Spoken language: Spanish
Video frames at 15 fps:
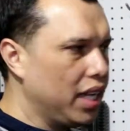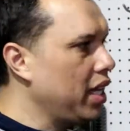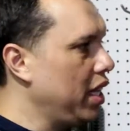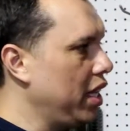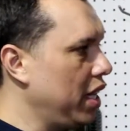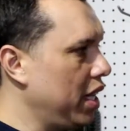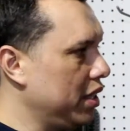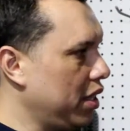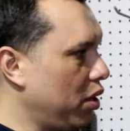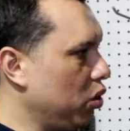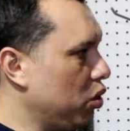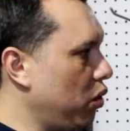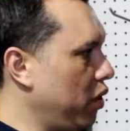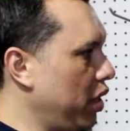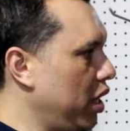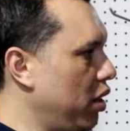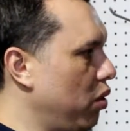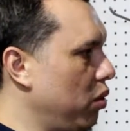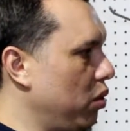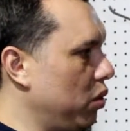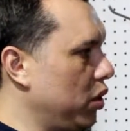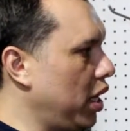y ese es otro
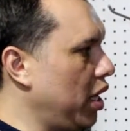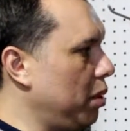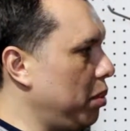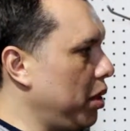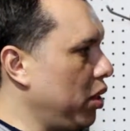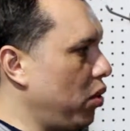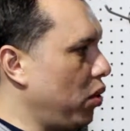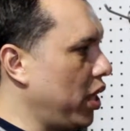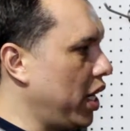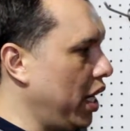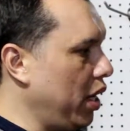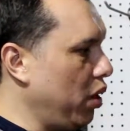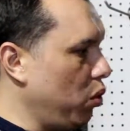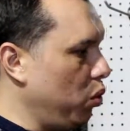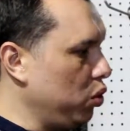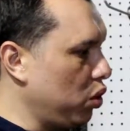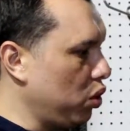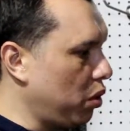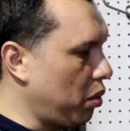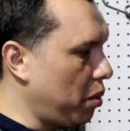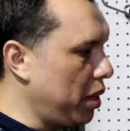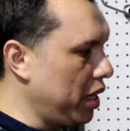video donde les explico qué uso
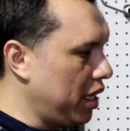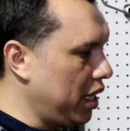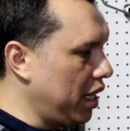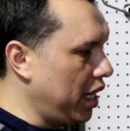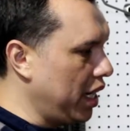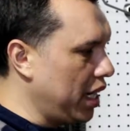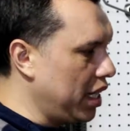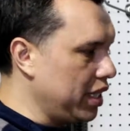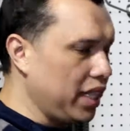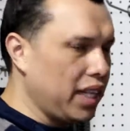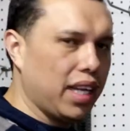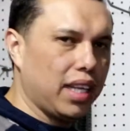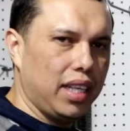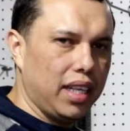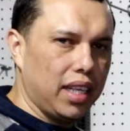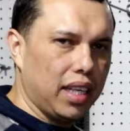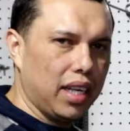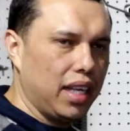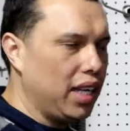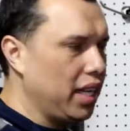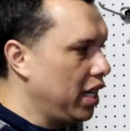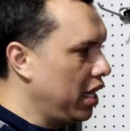normalmente en el día a día
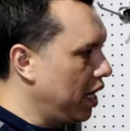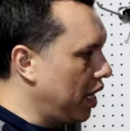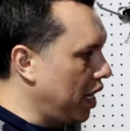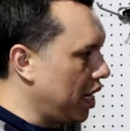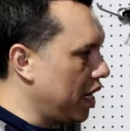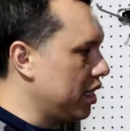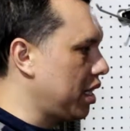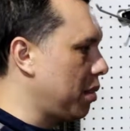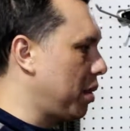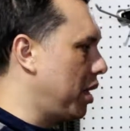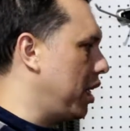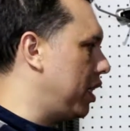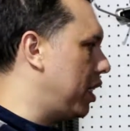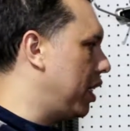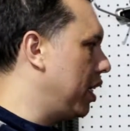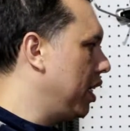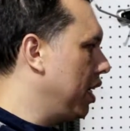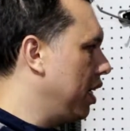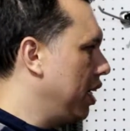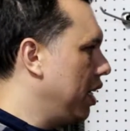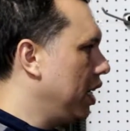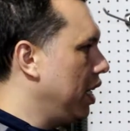en esta maleta.
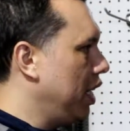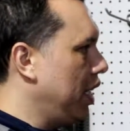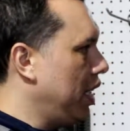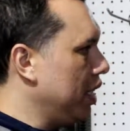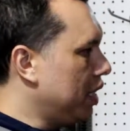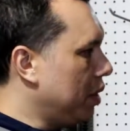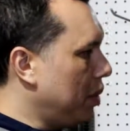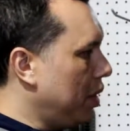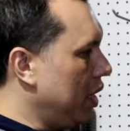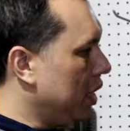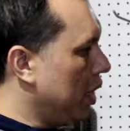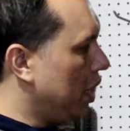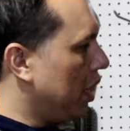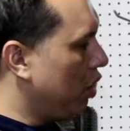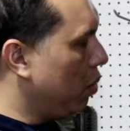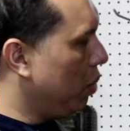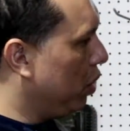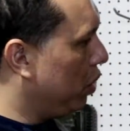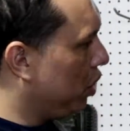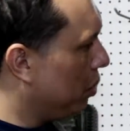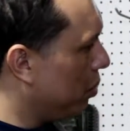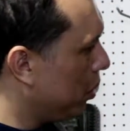Esta maleta la recomiendo
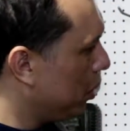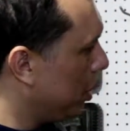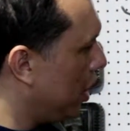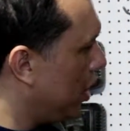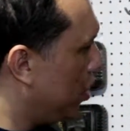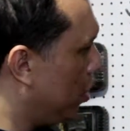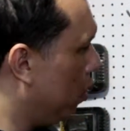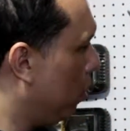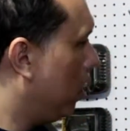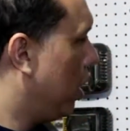100%,